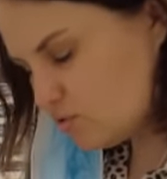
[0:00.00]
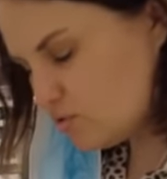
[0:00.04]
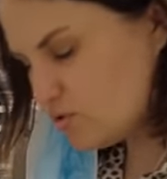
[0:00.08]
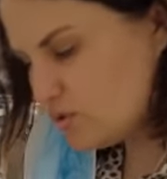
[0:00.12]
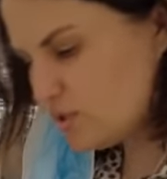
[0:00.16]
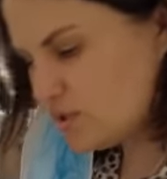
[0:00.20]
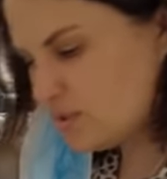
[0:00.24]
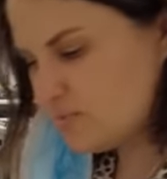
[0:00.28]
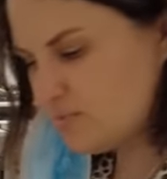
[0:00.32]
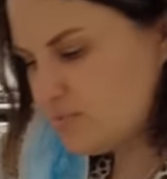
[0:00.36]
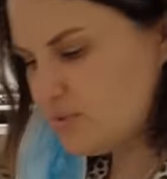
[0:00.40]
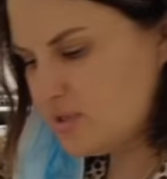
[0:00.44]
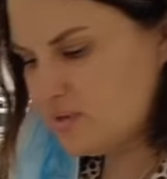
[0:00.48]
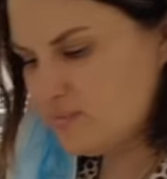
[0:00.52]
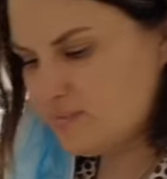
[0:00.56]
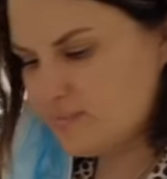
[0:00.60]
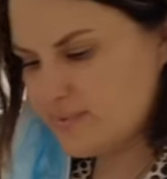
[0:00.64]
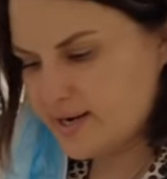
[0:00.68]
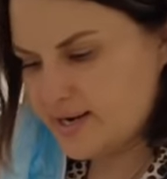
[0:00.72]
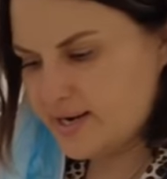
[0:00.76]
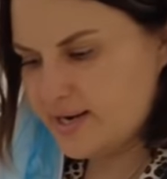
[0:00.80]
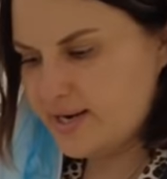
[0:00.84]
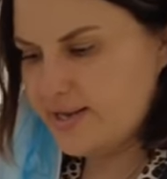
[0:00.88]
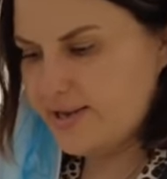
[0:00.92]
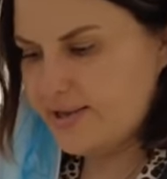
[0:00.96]
То есть это
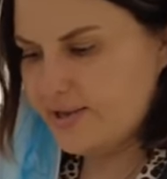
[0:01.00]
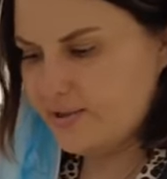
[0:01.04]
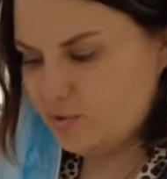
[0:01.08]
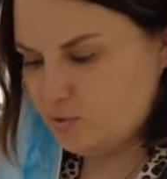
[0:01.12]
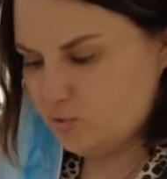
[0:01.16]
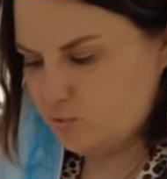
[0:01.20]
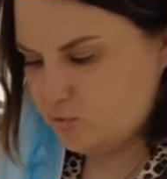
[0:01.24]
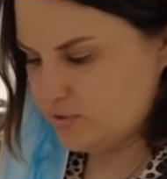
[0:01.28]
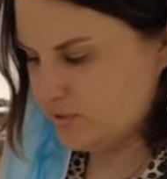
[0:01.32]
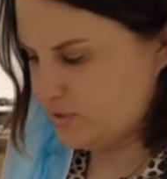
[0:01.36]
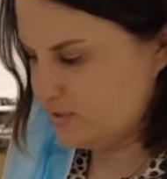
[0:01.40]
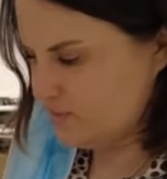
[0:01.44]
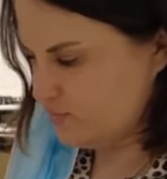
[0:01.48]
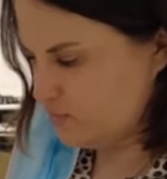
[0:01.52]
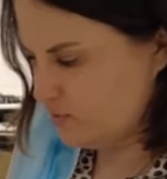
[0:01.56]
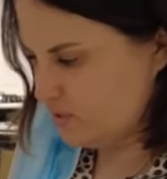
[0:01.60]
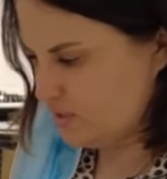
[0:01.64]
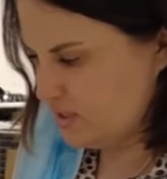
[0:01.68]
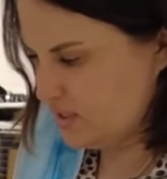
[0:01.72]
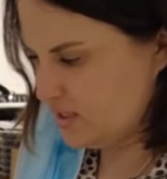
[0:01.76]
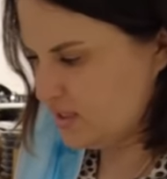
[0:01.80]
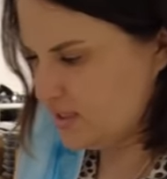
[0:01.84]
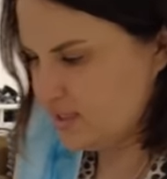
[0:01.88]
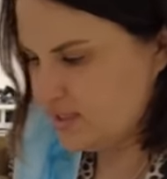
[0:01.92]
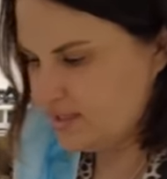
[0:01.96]
минимальная индукция. Вот
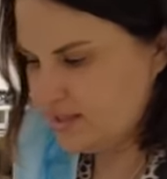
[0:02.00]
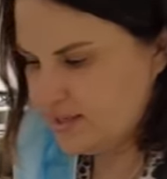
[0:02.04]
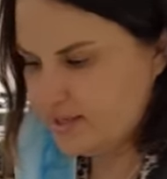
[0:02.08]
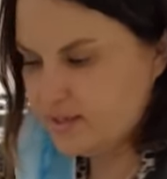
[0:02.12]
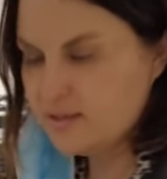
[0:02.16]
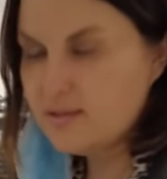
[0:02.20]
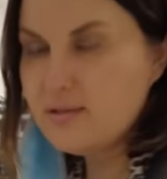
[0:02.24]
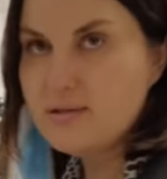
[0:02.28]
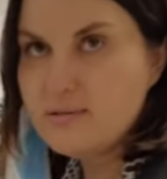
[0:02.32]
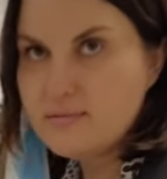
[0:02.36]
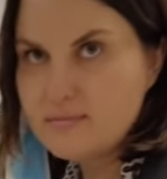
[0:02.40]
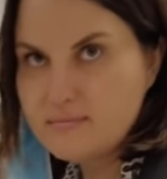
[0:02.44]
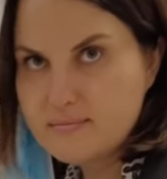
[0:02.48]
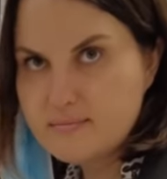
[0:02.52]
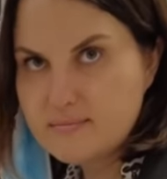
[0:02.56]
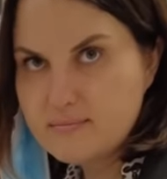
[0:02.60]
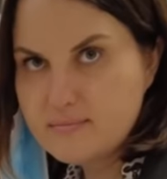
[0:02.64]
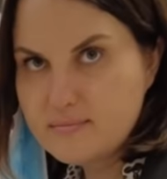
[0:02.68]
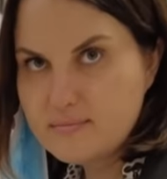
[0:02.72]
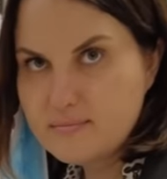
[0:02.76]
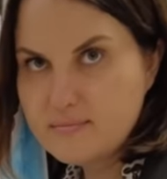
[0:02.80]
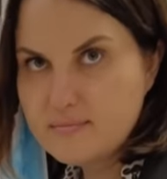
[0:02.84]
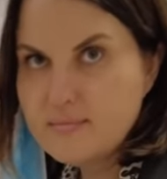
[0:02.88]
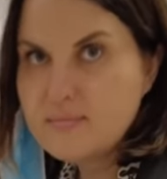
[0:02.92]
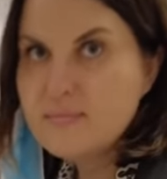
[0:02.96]
где нагрел,
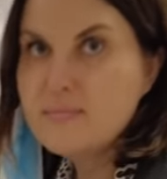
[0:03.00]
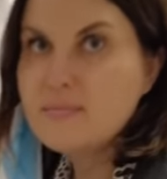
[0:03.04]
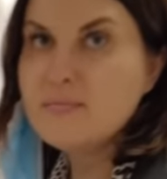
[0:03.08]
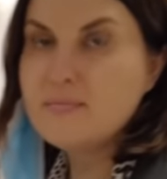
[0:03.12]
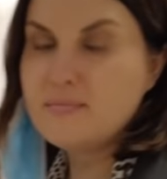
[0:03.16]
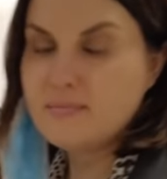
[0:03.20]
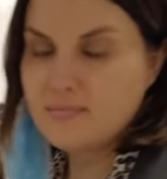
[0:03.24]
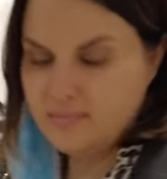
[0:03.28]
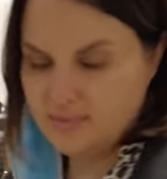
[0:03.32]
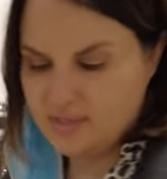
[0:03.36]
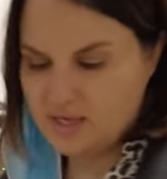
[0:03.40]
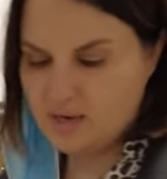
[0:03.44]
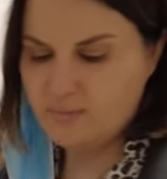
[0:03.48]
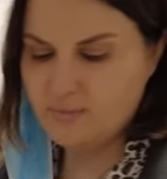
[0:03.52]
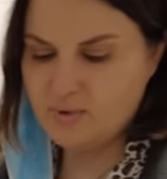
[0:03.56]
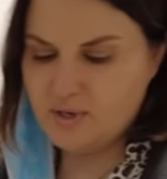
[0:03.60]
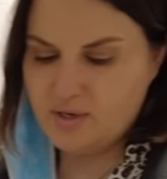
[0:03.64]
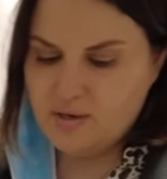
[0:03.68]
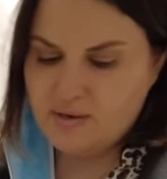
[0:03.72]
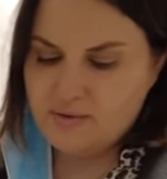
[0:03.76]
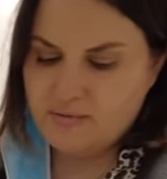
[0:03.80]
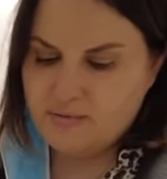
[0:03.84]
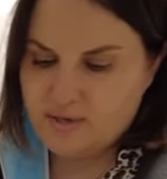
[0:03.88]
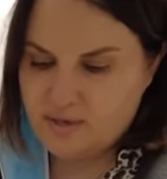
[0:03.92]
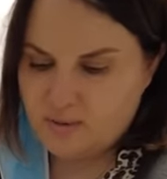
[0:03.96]
угу там
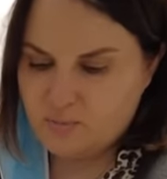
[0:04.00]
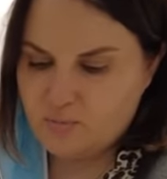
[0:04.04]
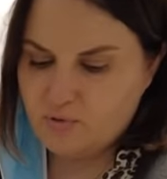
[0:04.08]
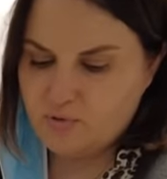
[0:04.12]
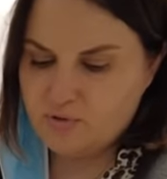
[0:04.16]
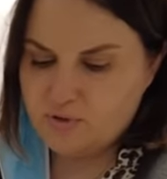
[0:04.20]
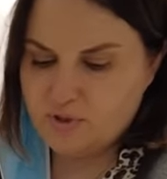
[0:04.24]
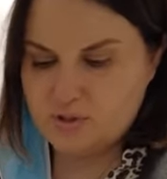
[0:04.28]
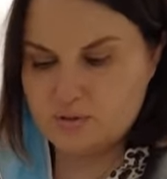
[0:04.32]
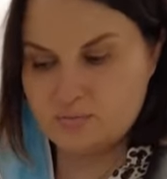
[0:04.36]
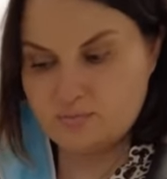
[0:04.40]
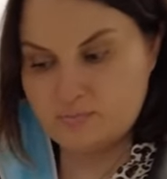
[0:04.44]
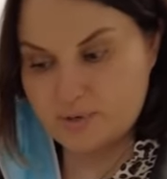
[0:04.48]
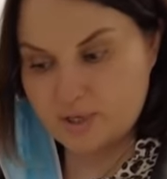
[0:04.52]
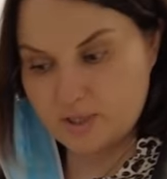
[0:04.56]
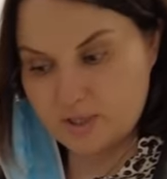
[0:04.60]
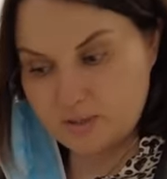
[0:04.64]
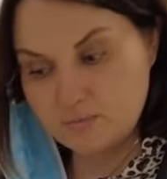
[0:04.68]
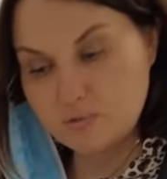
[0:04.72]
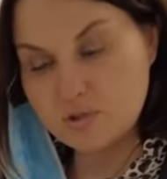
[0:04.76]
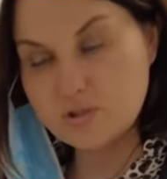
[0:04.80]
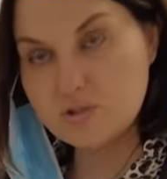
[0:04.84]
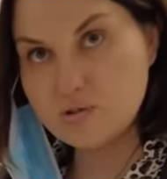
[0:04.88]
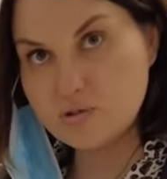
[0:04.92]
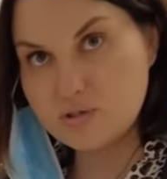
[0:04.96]
и работает.
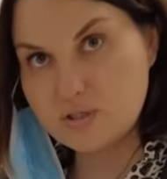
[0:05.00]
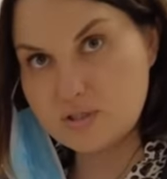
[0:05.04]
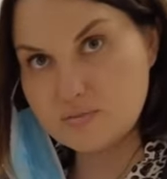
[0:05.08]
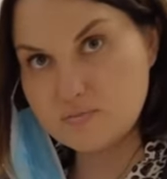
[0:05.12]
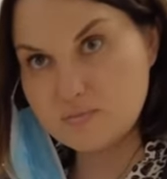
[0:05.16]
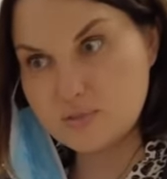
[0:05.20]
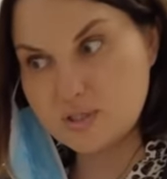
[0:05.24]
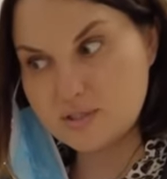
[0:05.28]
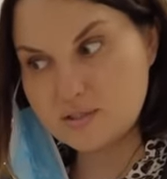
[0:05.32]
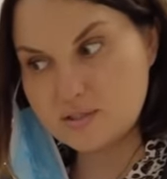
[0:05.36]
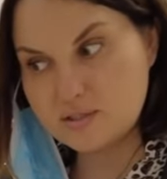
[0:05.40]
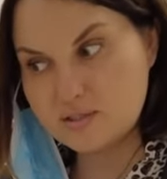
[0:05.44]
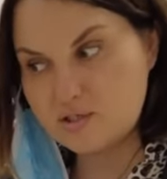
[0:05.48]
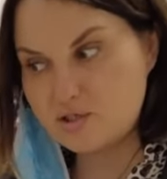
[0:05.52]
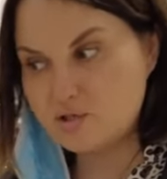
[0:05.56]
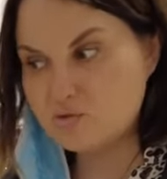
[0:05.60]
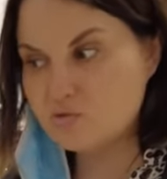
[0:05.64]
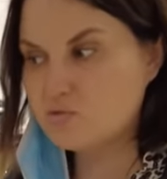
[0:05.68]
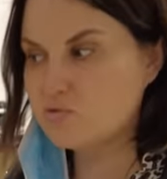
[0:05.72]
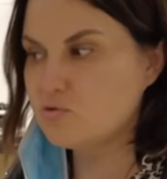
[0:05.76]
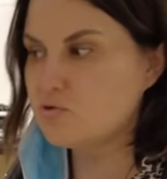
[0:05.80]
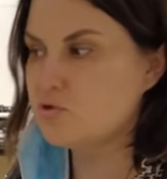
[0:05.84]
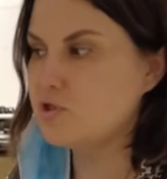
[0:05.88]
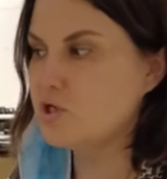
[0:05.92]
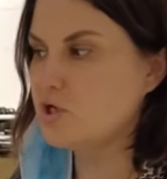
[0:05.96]
Поэтому стоит 17 тысяч. А
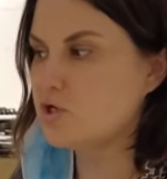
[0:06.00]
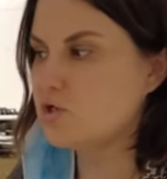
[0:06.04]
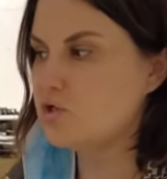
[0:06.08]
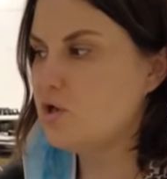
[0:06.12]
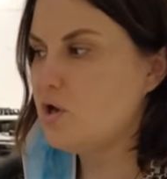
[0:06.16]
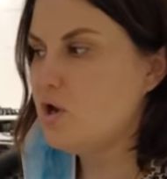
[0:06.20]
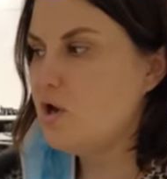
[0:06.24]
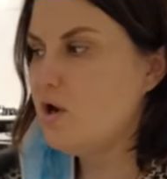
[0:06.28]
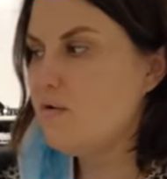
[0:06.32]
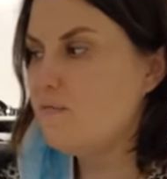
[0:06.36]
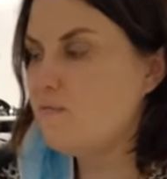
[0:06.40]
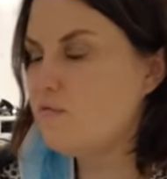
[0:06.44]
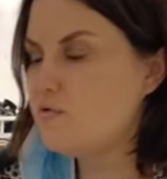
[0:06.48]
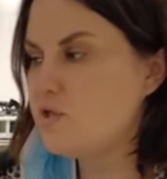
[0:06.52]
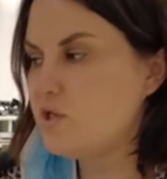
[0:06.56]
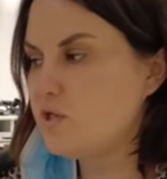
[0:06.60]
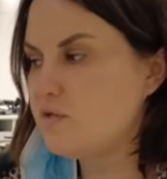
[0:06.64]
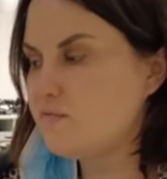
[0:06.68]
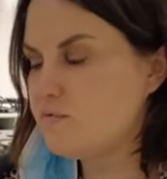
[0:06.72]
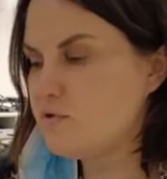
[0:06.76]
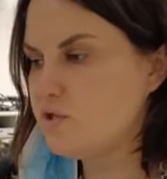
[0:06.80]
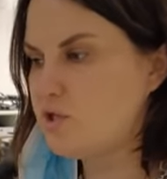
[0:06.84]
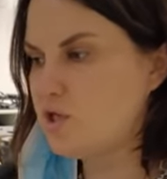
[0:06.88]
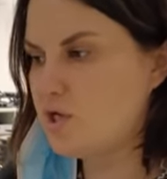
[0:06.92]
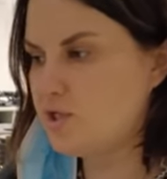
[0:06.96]
то кто-то скажет, вот это
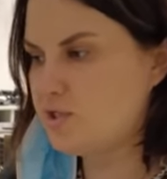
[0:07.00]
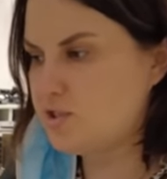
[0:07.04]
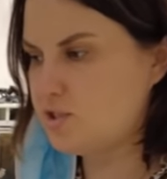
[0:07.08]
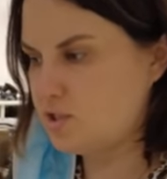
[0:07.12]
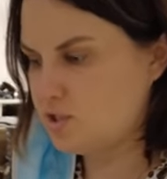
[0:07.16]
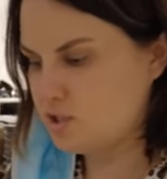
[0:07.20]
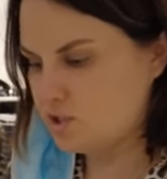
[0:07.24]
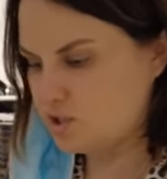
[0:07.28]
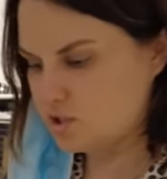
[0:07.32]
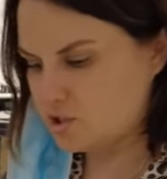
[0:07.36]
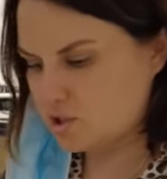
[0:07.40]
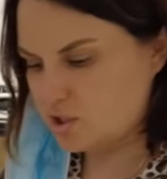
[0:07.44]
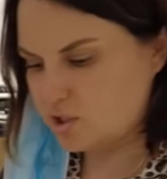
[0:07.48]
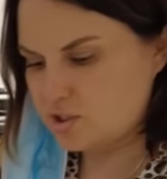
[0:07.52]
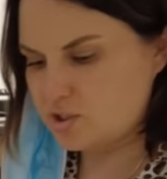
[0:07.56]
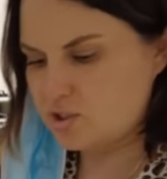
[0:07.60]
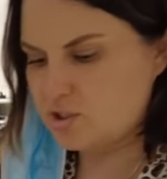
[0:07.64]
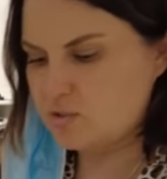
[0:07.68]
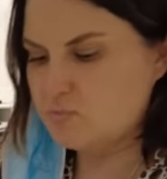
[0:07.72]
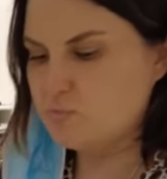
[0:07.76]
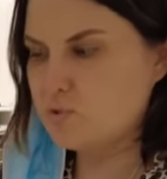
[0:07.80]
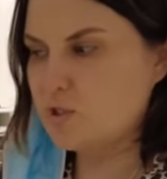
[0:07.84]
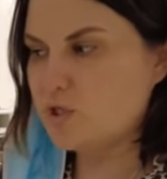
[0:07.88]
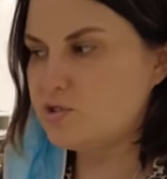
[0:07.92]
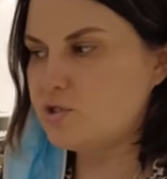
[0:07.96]
вот 30 тысяч, это
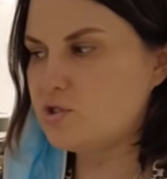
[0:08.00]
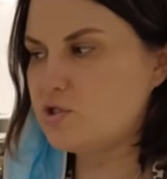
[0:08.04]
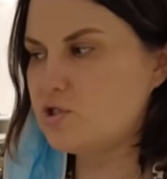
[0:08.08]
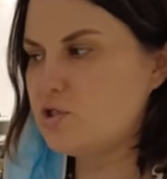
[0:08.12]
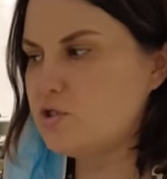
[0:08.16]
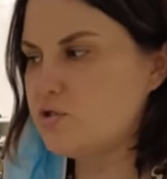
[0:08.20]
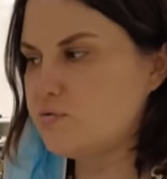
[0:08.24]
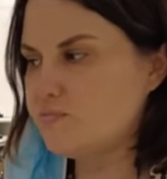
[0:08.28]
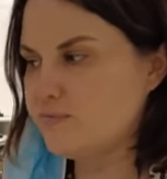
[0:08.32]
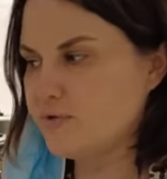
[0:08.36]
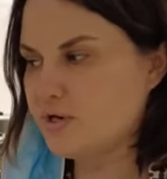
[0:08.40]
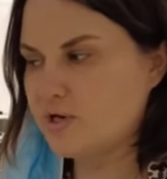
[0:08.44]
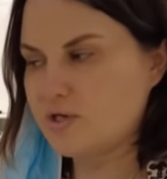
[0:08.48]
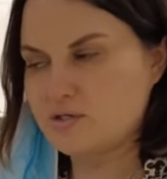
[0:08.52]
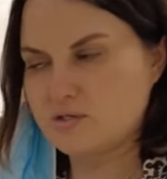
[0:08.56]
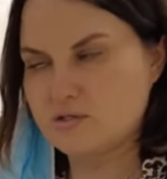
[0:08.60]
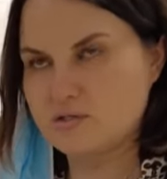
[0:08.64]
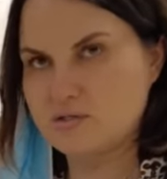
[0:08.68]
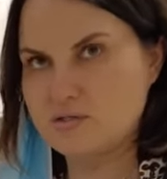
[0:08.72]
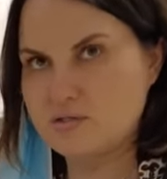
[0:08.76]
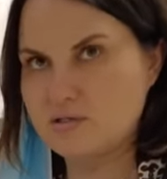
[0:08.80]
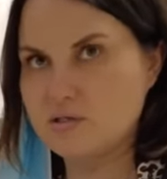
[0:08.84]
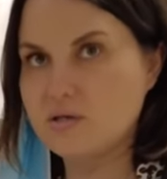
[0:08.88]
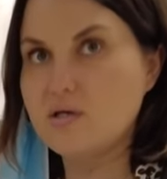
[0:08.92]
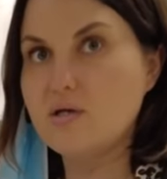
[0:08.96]
17. И
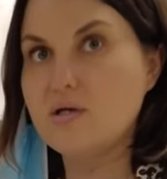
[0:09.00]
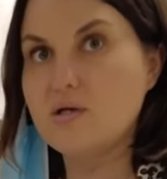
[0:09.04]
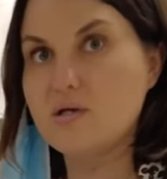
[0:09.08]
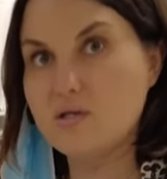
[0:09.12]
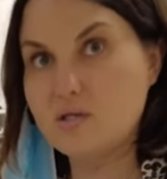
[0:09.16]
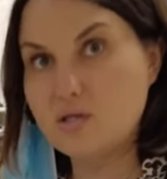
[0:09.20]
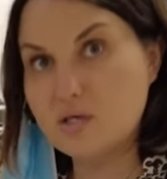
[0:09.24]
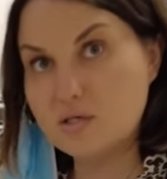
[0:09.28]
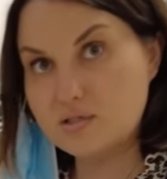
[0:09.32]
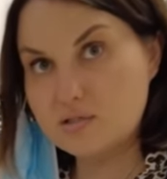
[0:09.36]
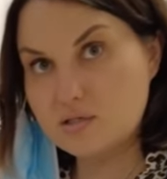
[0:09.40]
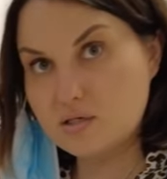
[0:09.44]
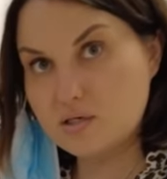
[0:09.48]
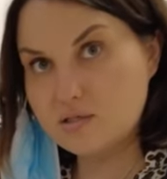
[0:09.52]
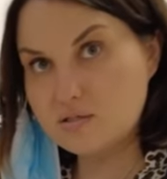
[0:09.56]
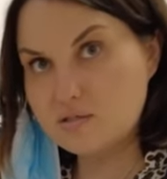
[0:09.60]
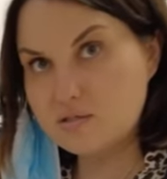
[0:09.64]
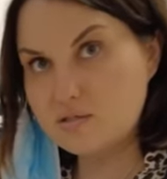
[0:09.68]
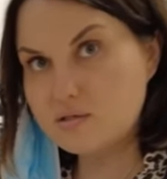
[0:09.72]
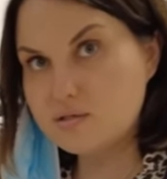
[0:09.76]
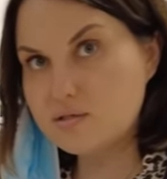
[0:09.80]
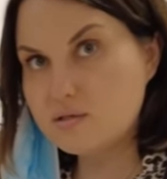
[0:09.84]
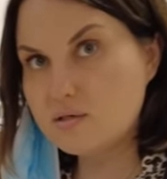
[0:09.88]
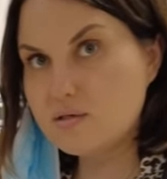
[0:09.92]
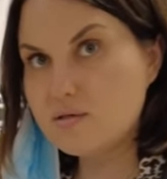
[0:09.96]
разница. Есть
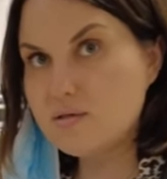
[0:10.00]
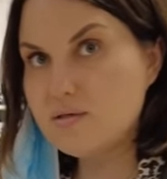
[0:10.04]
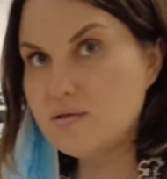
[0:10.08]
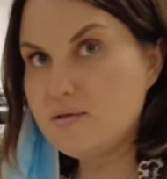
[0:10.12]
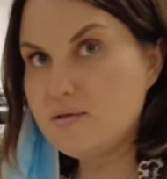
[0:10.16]
разница.